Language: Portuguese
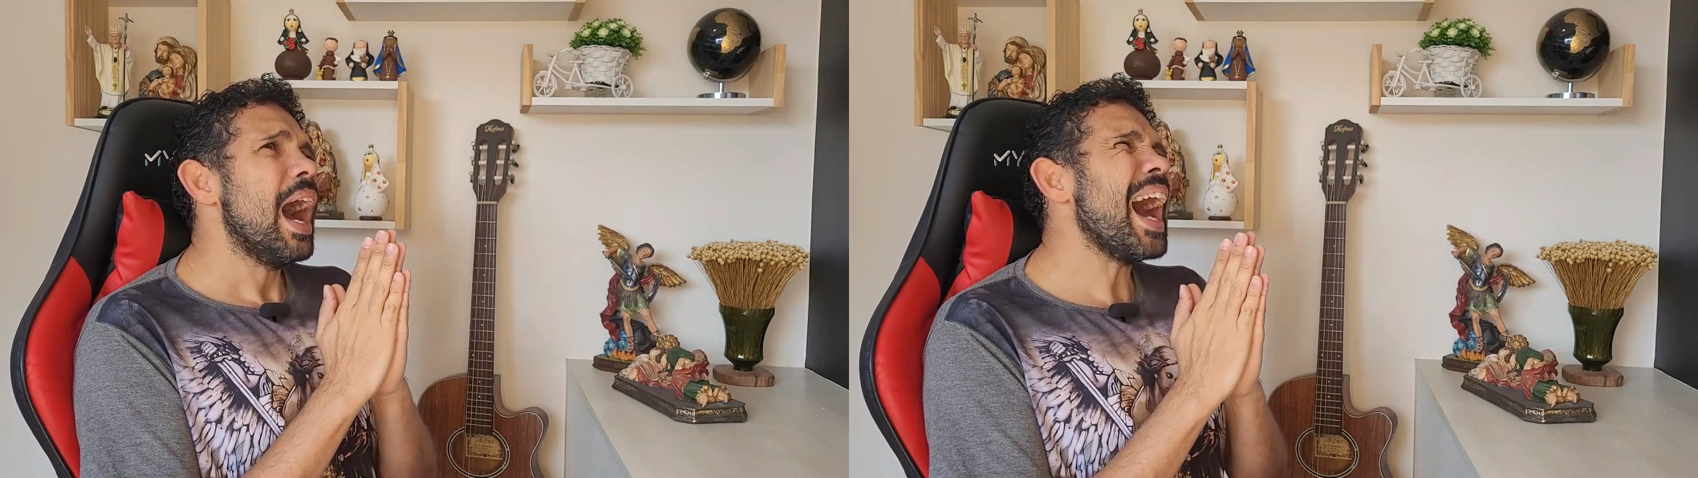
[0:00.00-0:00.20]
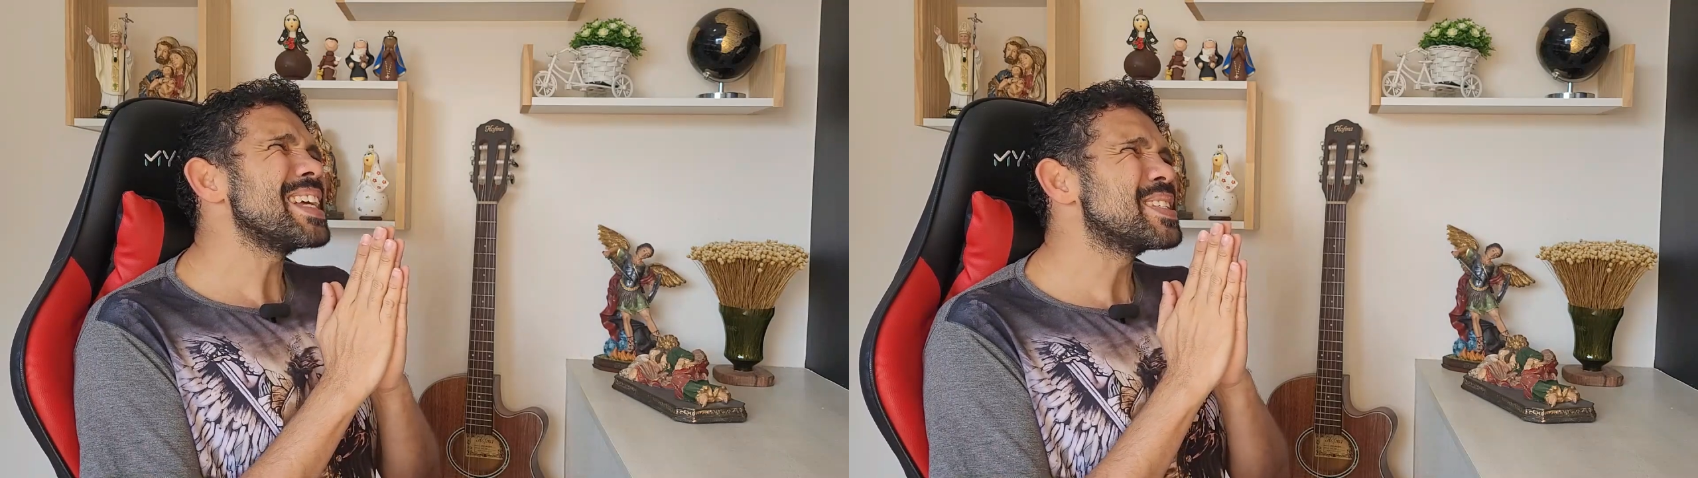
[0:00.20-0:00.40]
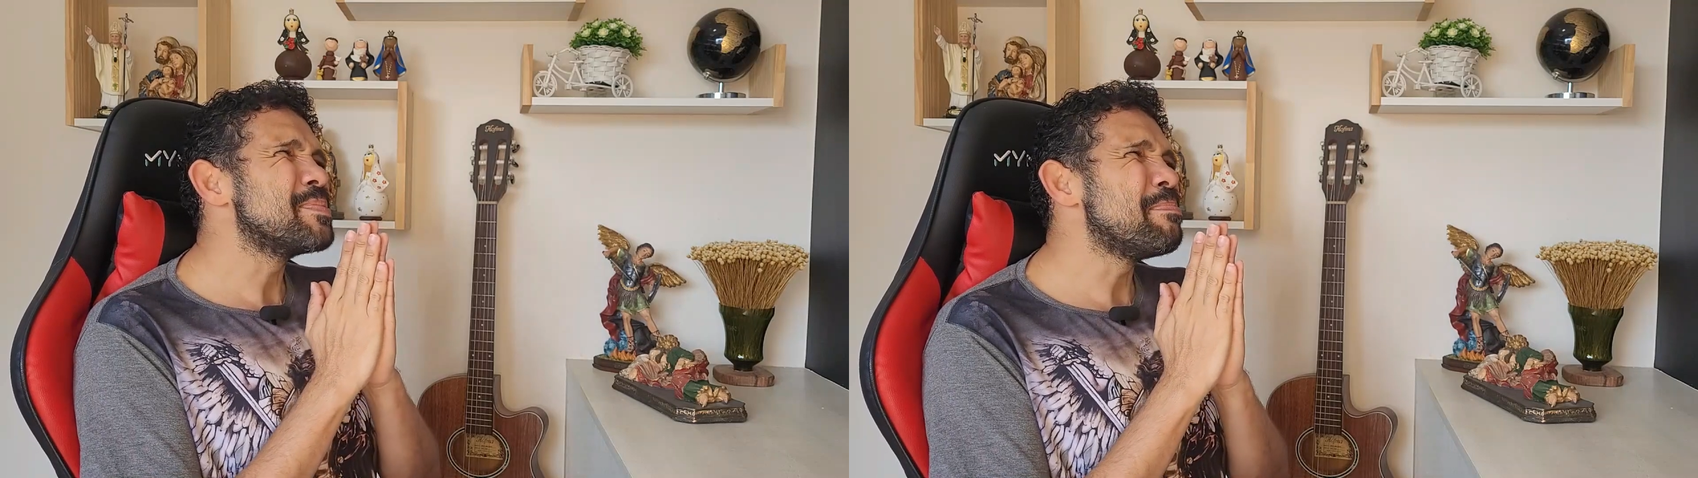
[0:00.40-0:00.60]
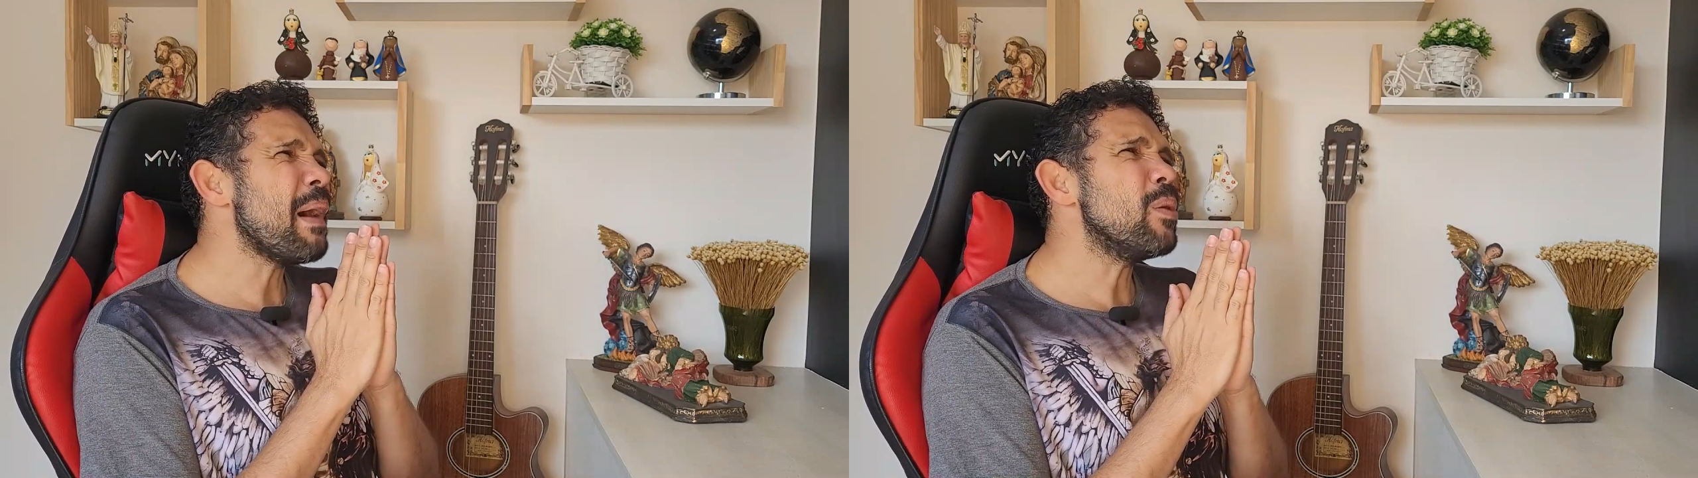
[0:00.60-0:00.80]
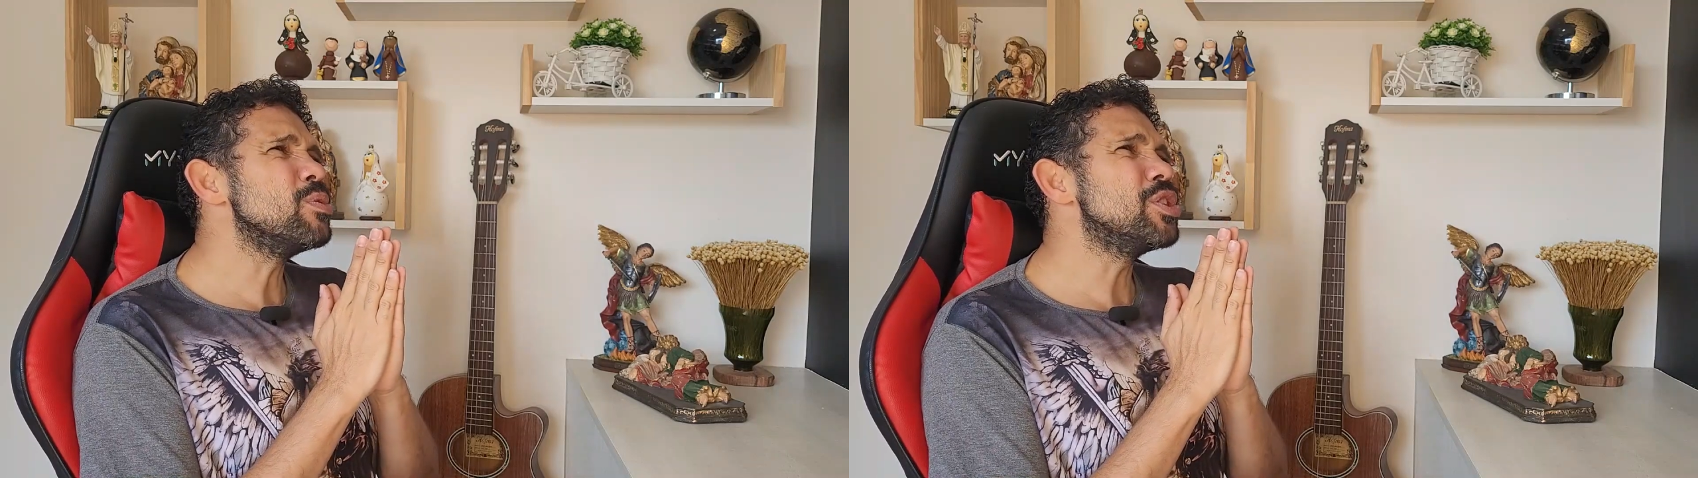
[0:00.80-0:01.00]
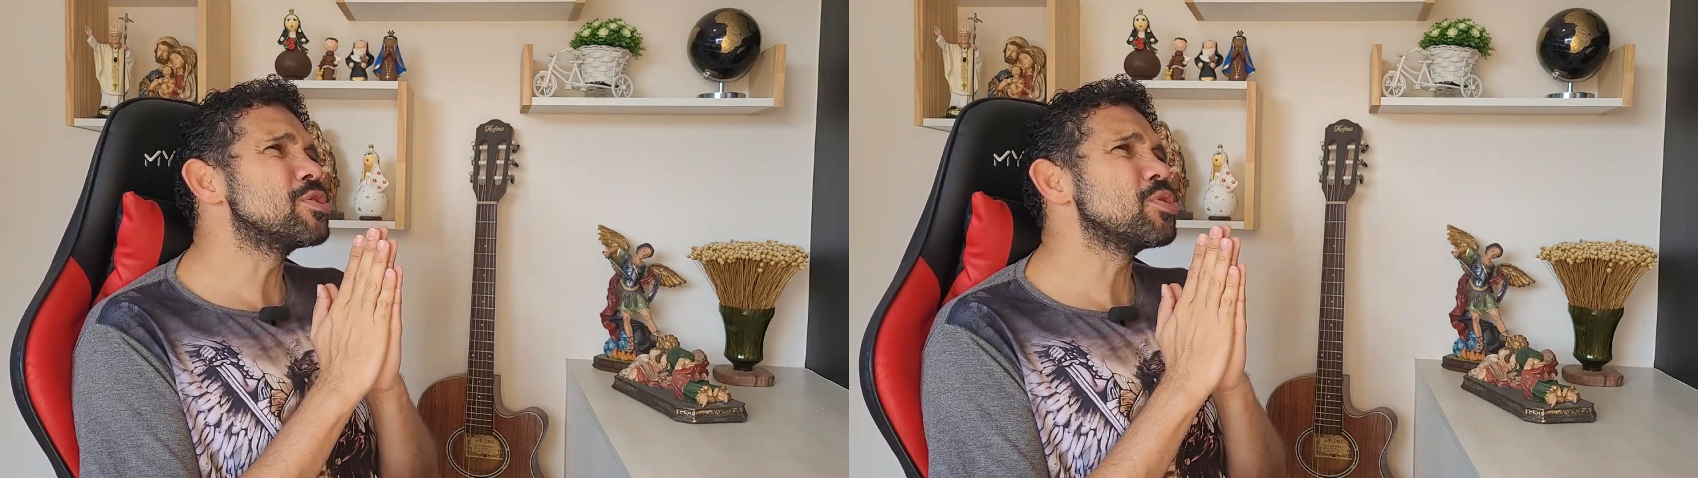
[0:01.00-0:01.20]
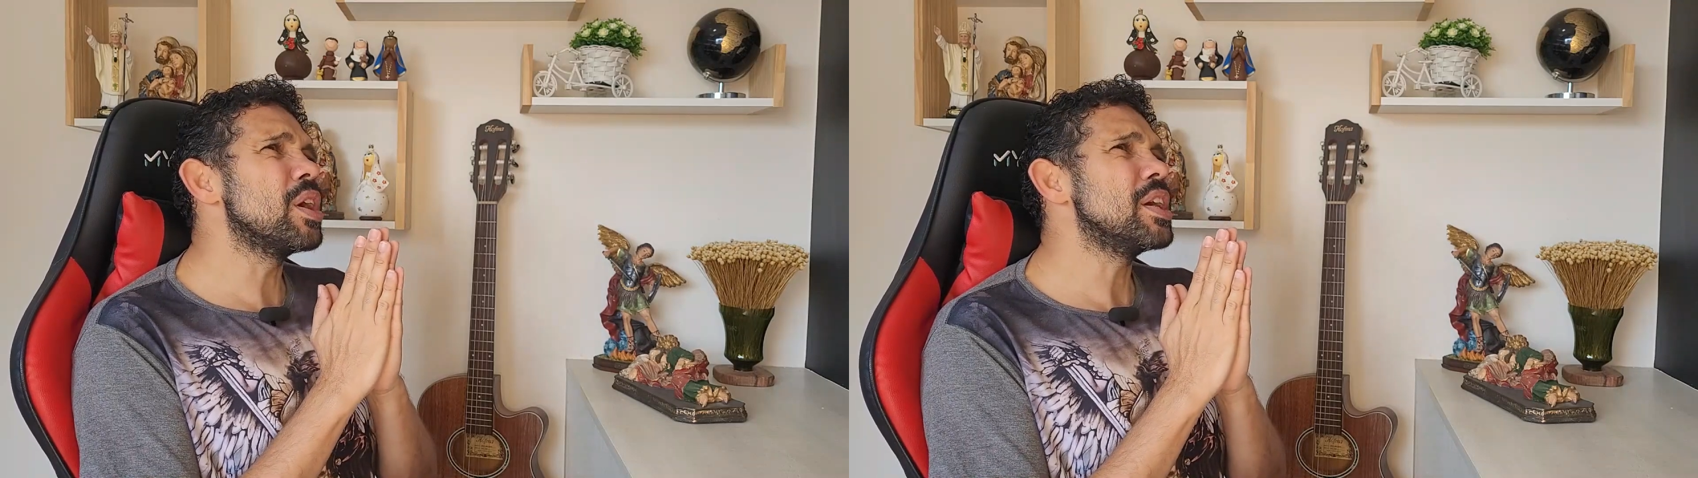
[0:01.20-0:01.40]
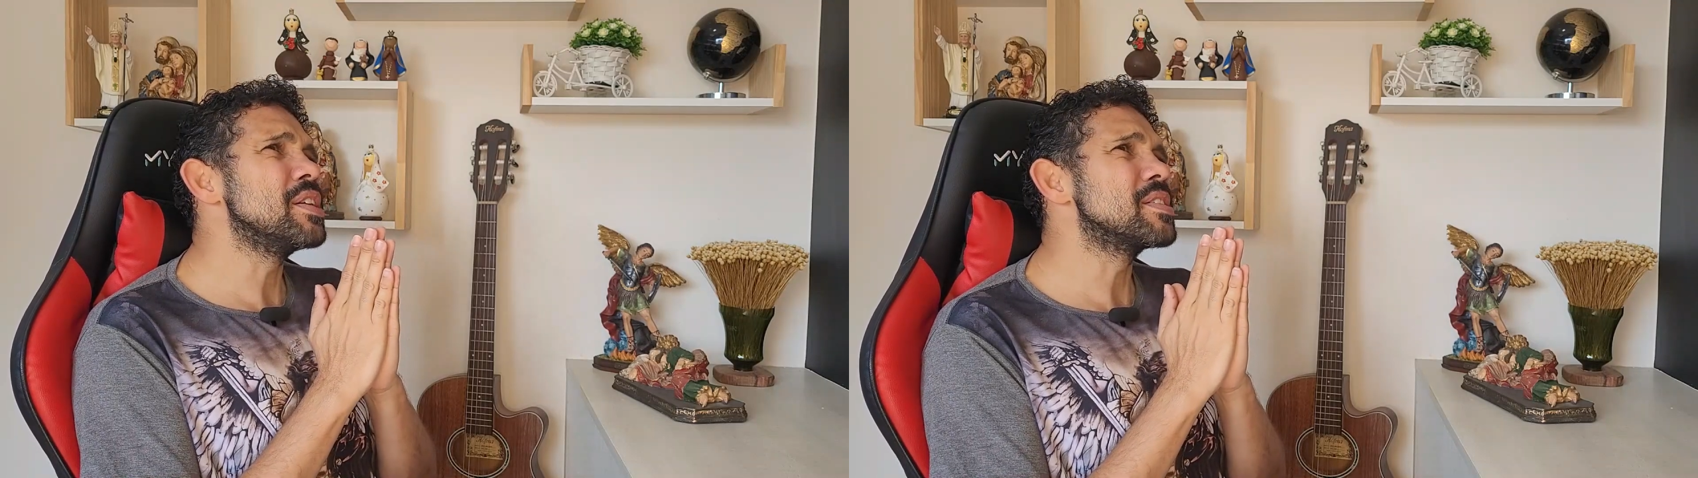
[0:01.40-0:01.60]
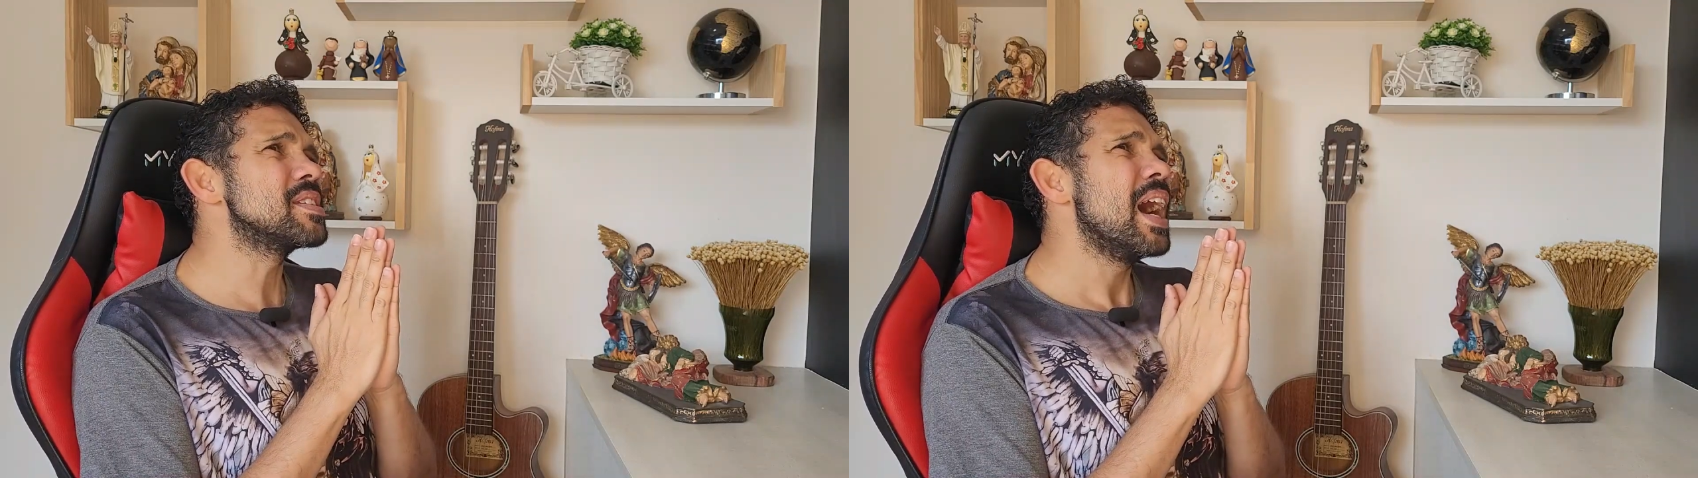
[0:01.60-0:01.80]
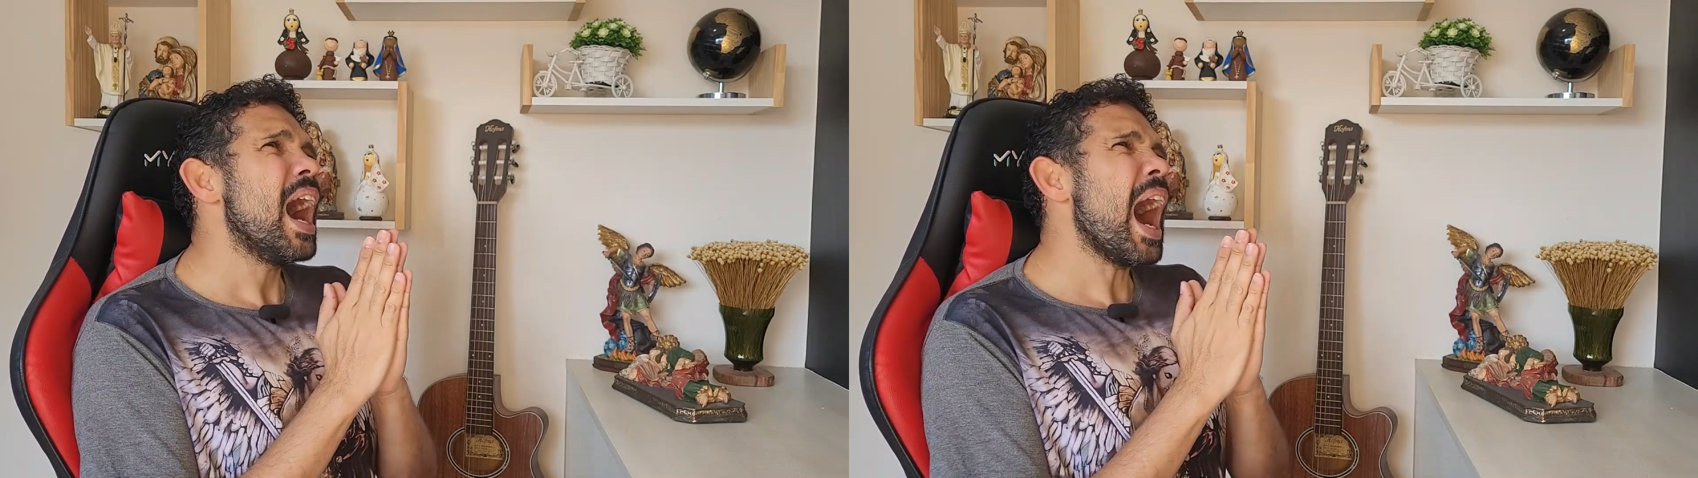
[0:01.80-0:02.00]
as maldições,